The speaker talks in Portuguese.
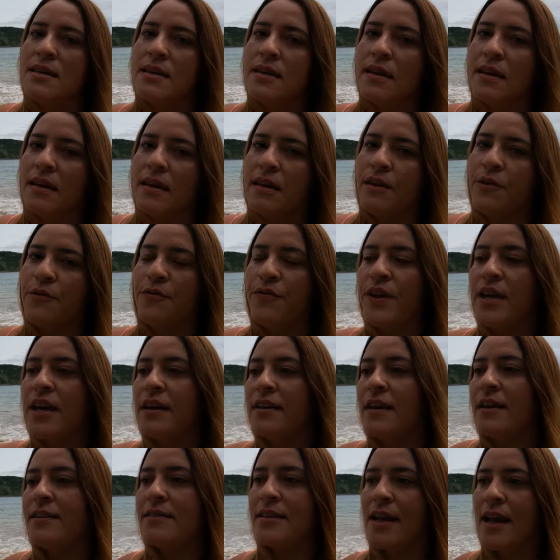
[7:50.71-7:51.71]
que
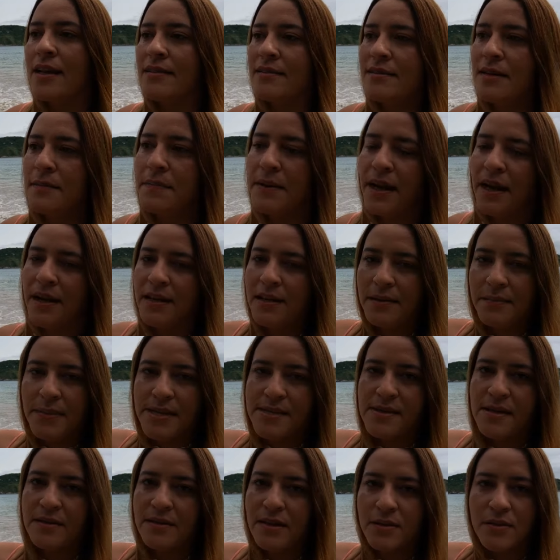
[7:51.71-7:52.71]
fica na entrada da praia,
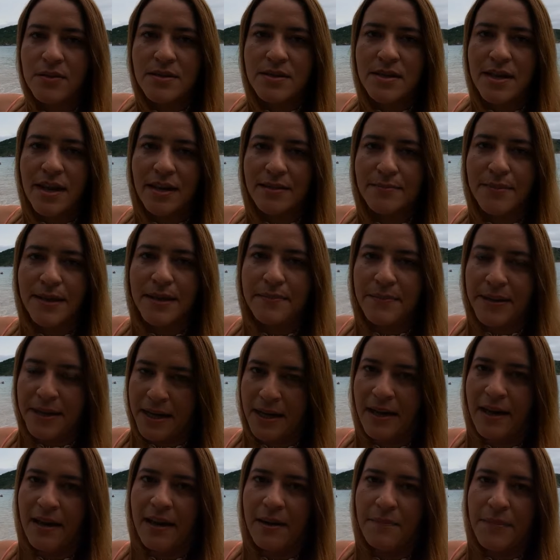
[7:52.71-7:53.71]
mas ainda é considerada
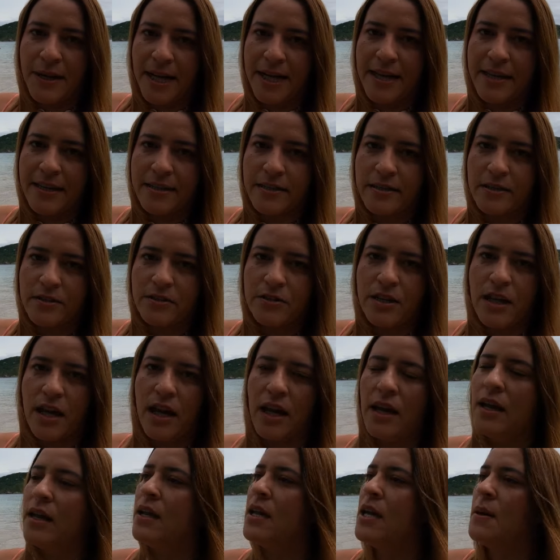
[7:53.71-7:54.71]
é, praia grande,
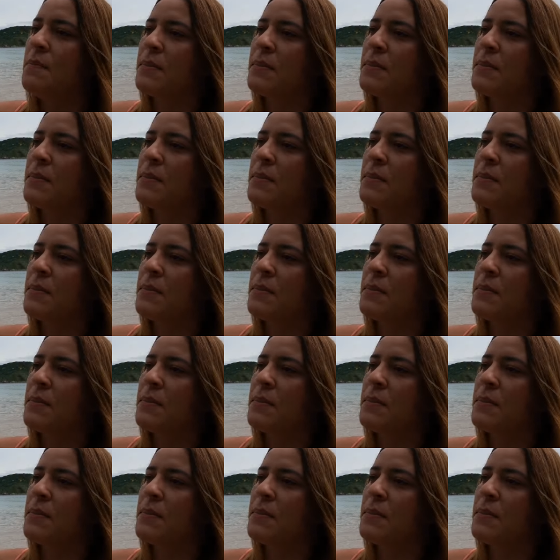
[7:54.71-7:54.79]
né?